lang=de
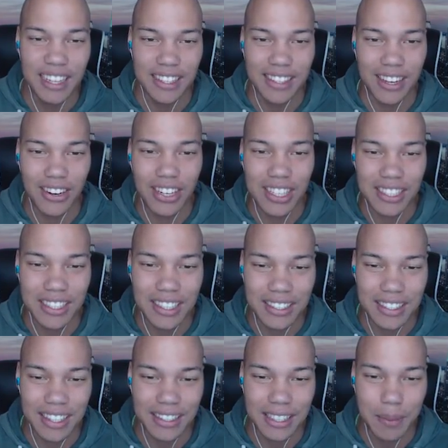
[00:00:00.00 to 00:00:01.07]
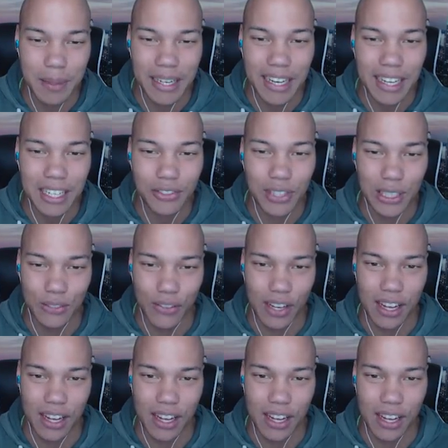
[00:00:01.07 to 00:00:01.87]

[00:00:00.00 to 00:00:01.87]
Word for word: Das kann doch nicht sein, dass ich jetzt hier bei Lucky Race